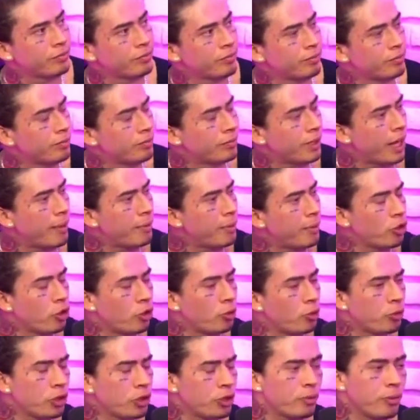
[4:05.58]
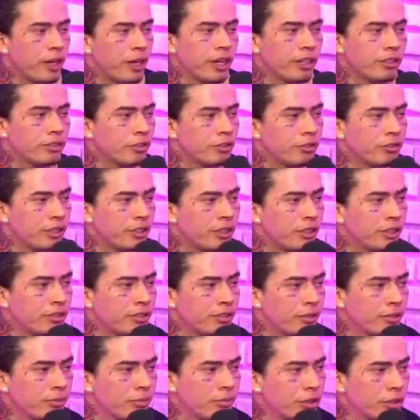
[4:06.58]
terminou muito bem resolvido,
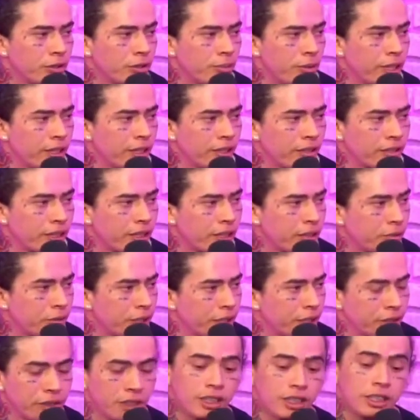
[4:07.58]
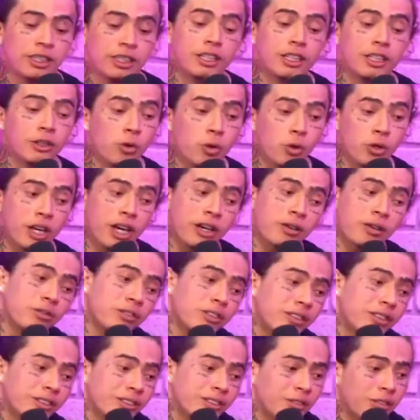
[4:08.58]
assim, muito bem tranquilo. O que
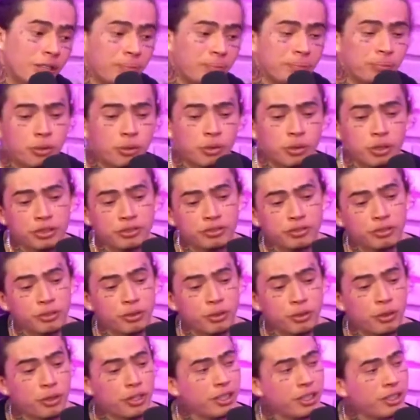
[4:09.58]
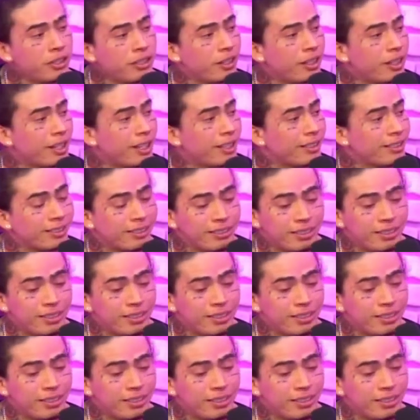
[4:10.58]
aconteceu depois foi esse